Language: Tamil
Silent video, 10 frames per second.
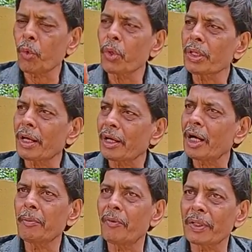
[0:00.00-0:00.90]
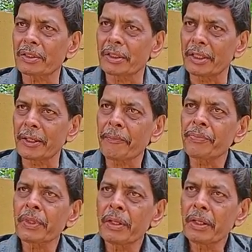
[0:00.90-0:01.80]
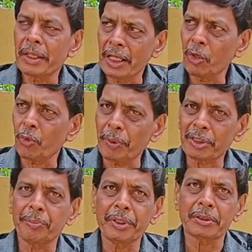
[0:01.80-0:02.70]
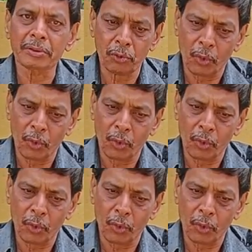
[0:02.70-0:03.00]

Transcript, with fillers: அந்த ஓடு கருகாமல் வறுத்துட்டு டெய்லி ஒரு பத்து பீஸ்